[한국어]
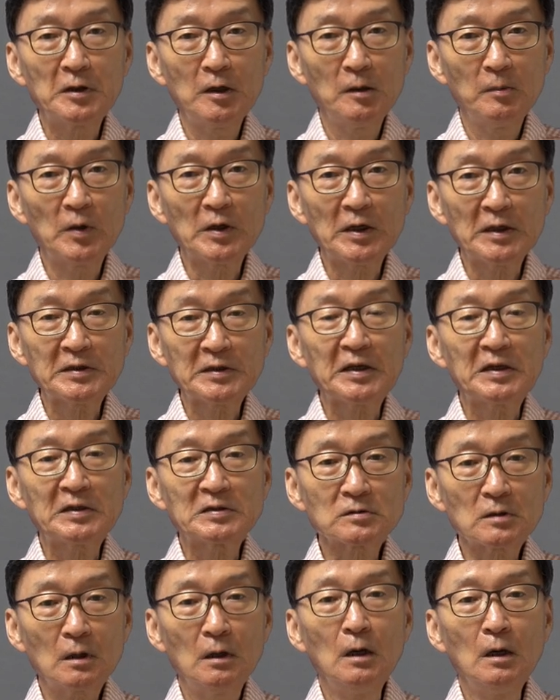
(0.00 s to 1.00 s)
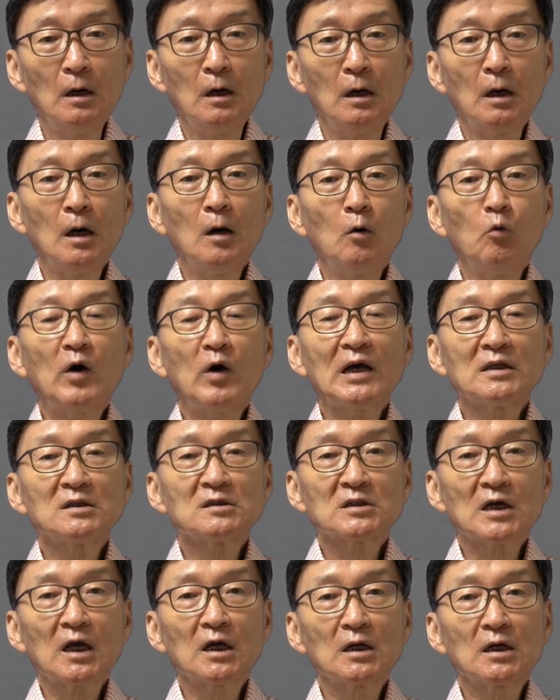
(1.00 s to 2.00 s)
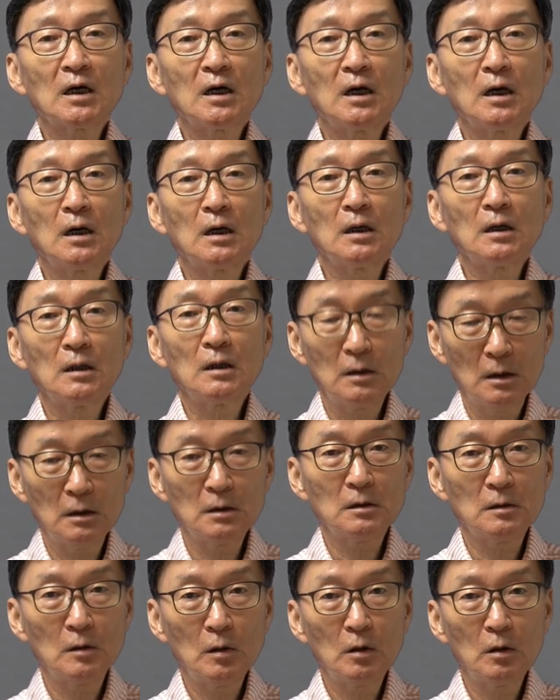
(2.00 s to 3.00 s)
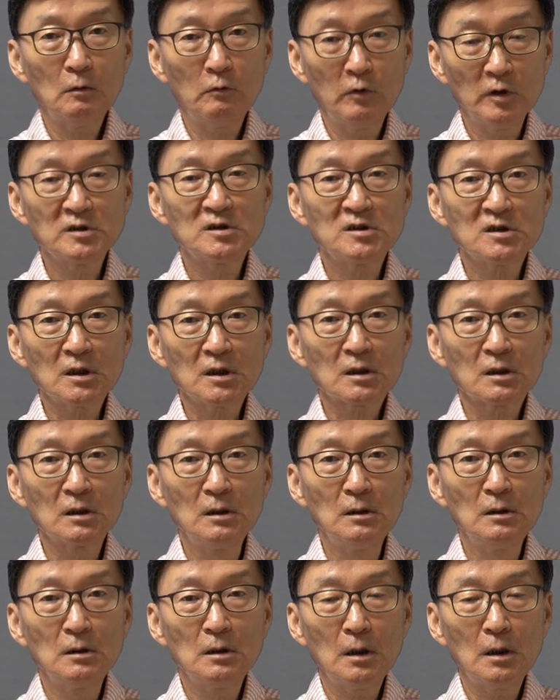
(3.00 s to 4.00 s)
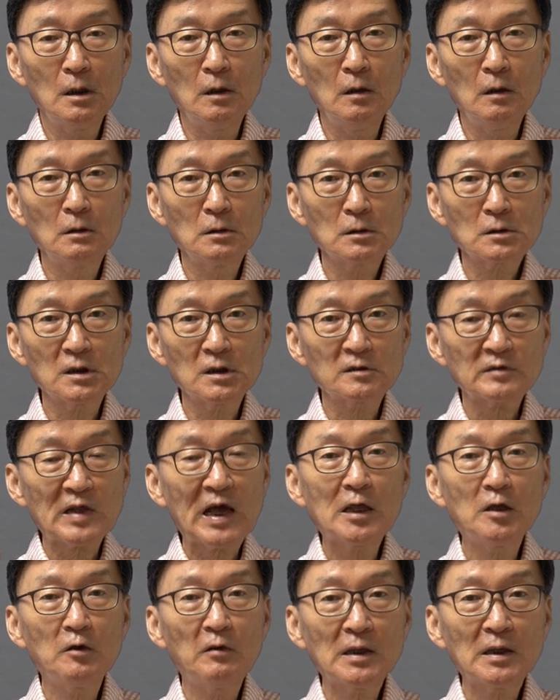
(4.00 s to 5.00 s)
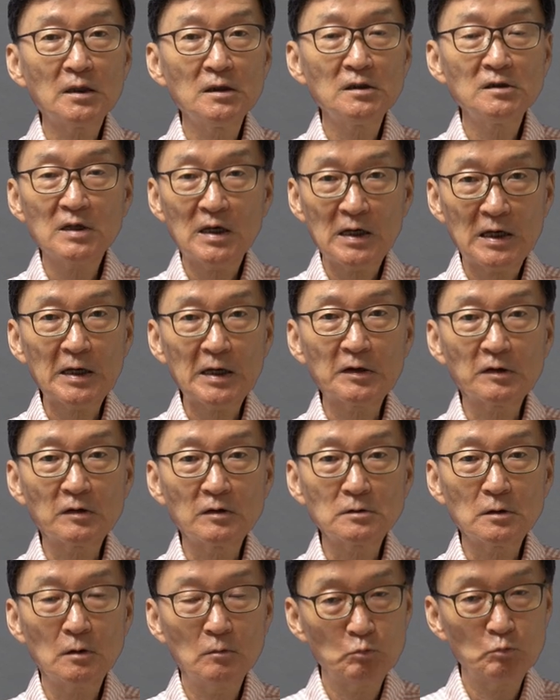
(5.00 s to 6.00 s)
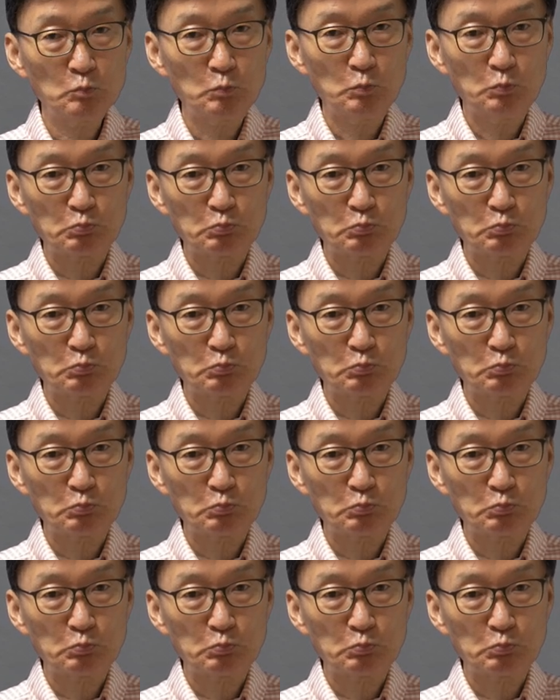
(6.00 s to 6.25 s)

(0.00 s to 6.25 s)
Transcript: 일본에 대해서. 어, 완 차이나 원칙, 어, 이렇게 타이완 인정 안 하는 거죠.